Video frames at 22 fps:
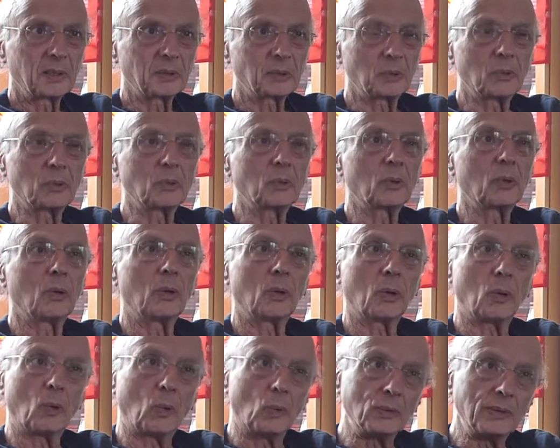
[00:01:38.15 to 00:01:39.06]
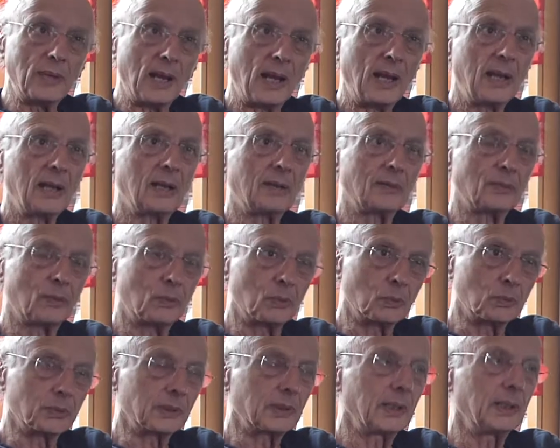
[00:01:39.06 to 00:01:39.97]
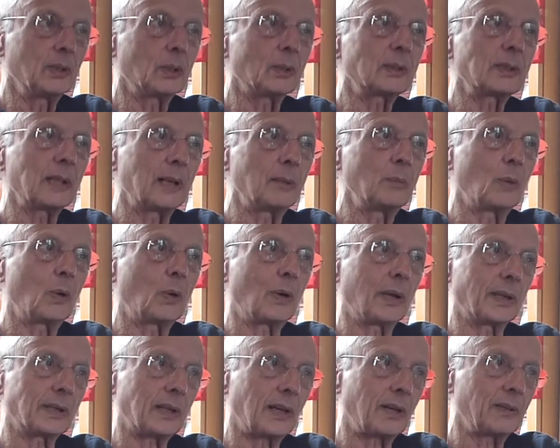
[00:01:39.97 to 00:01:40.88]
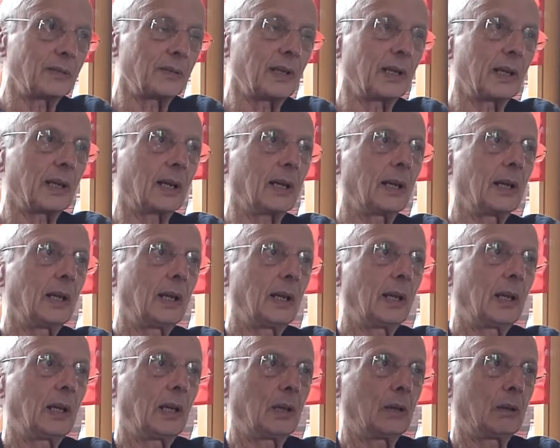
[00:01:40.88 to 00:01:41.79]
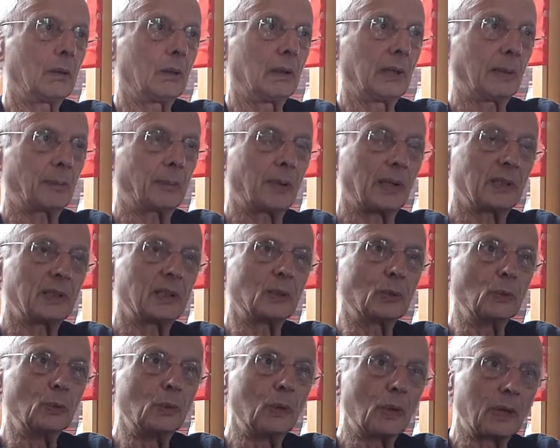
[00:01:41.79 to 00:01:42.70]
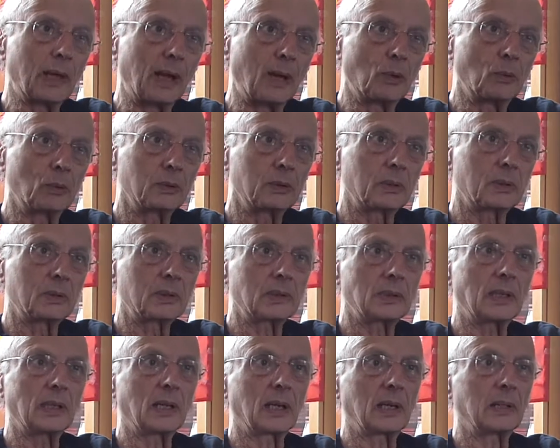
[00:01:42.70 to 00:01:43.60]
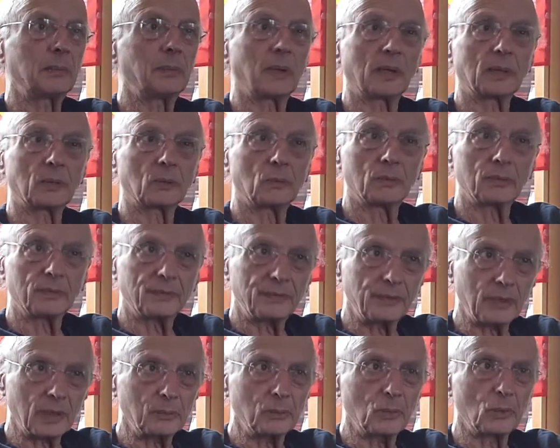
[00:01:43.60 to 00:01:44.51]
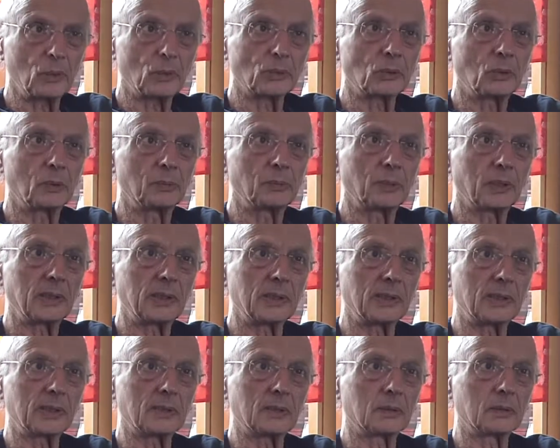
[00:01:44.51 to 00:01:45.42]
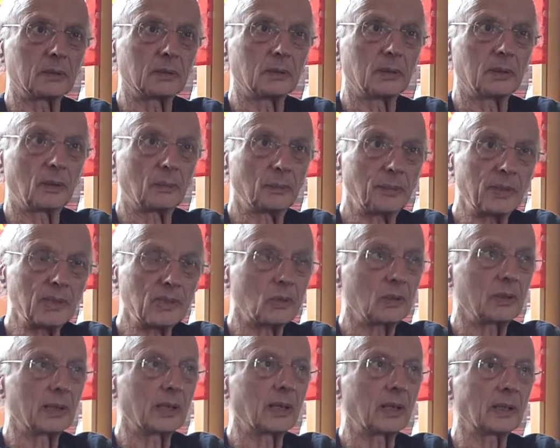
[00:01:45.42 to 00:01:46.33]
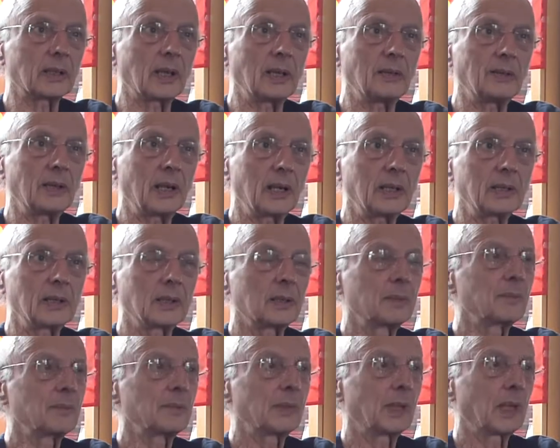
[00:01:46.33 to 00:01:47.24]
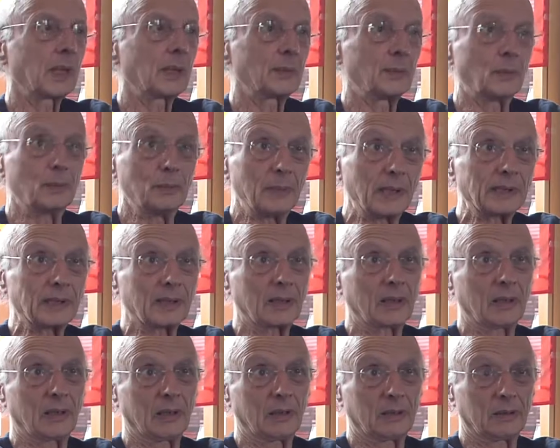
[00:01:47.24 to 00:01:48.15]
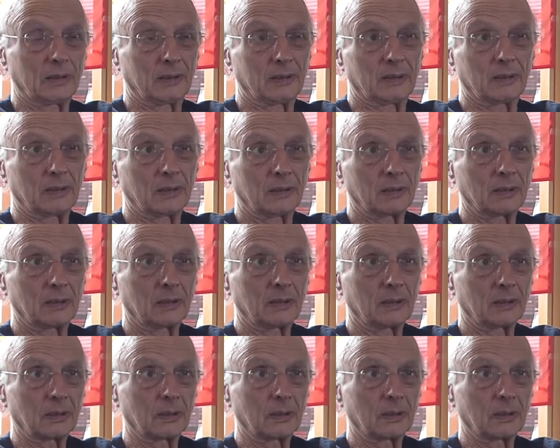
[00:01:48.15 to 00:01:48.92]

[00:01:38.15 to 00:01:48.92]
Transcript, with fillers: Donc on a la volonté, notamment à travers euh, la pratique du lock-out c'est-à-dire les patrons ferment l'entreprise euh, et empêchent que les gars travaillent, de mettre euh,